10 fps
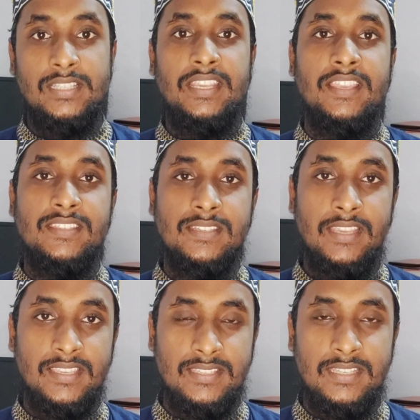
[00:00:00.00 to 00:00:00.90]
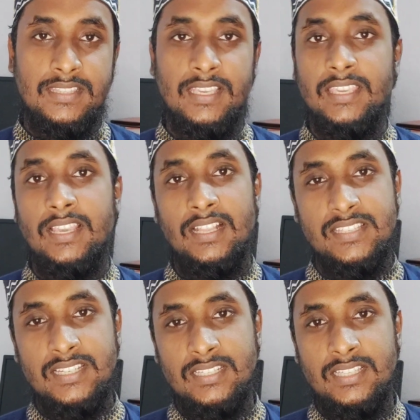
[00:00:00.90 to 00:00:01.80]
যাদের গ্যাস্ট্রিক থাকে
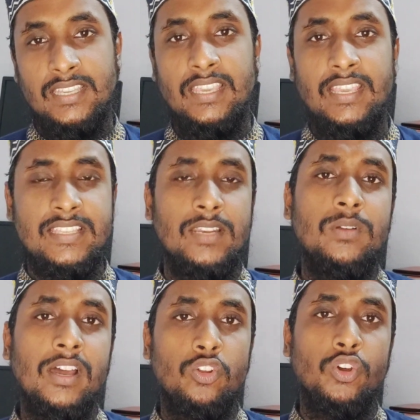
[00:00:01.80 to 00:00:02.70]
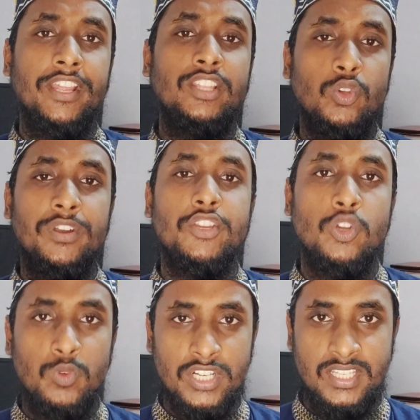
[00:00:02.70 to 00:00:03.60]
আলসার থাকে এছাড়াও আরও অনেক ধরনের
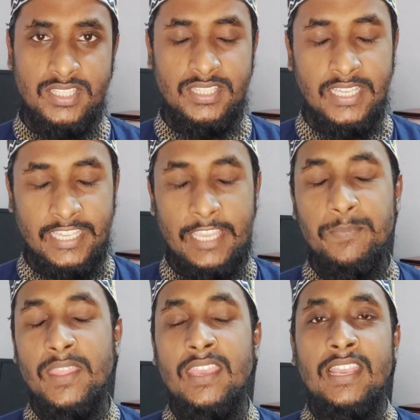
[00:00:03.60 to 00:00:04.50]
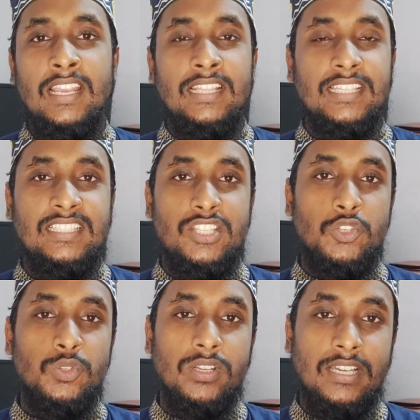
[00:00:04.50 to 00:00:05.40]
সমস্যা যাদের থাকে তাদের
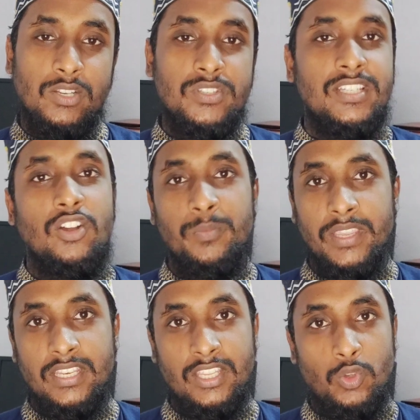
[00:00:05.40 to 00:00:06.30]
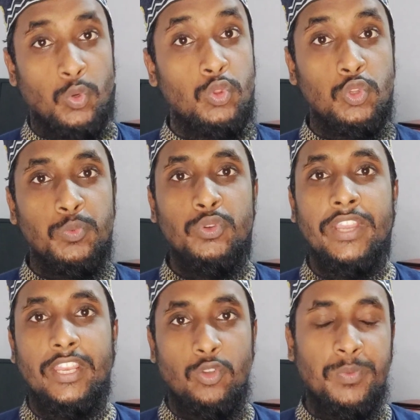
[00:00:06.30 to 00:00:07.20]
জন্য কালোজিরা হবে একটি গুরুত্বপূর্ণ
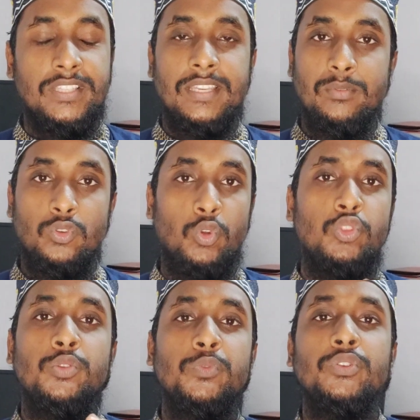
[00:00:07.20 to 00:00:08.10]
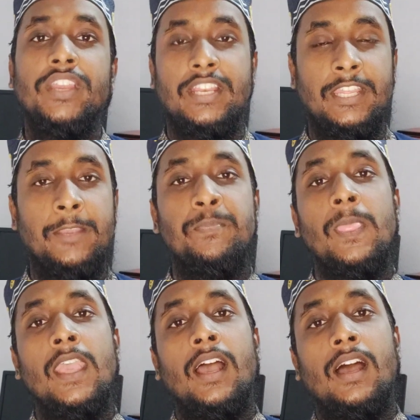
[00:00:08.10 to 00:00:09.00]
একটি উপাদান এবং গুরুত্বপূর্ণ একটি
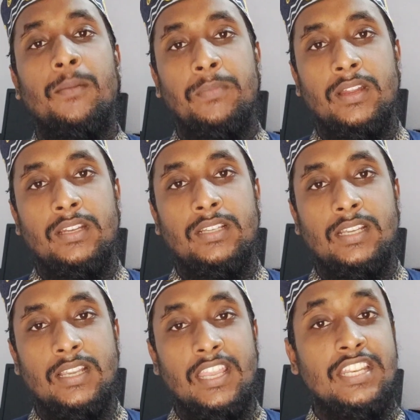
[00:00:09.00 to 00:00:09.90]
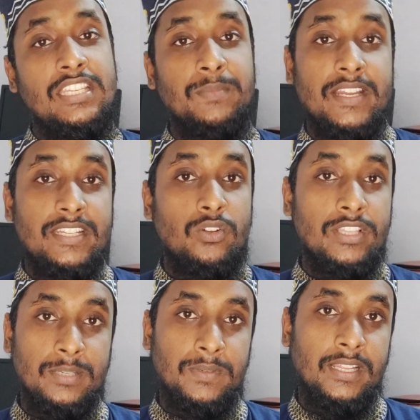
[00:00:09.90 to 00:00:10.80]
আপনার অ্যান্টিবায়োটিক
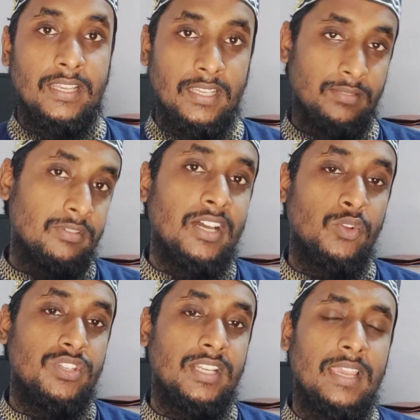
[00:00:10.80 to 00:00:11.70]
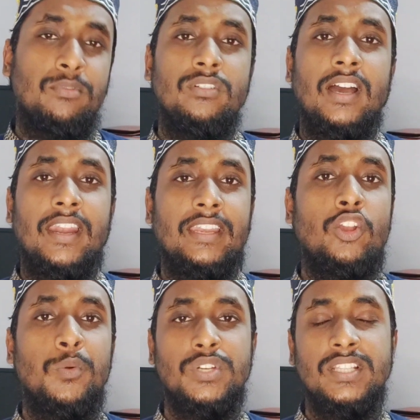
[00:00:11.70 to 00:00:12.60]
হইতে পারে এই কালোজিরা এবং আরেকটি
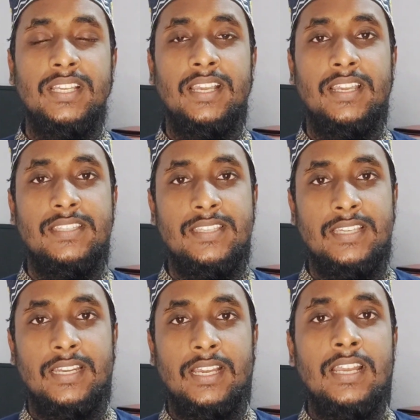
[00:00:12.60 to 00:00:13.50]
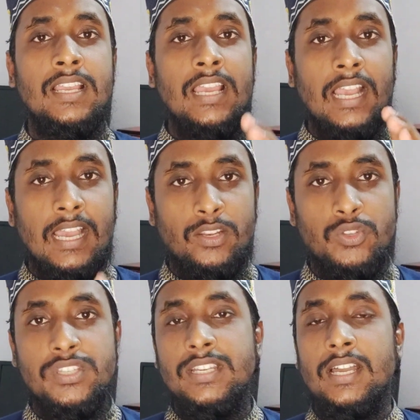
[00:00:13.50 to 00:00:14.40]
গবেষণায় দেখা গেছে যারা
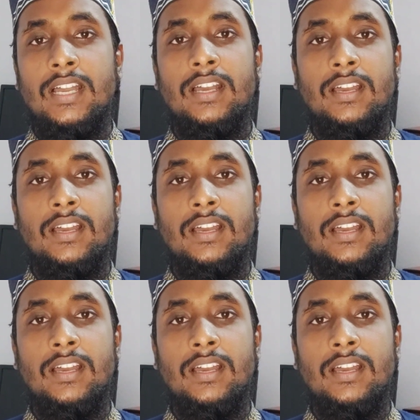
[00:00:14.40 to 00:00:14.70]
কালোজিরা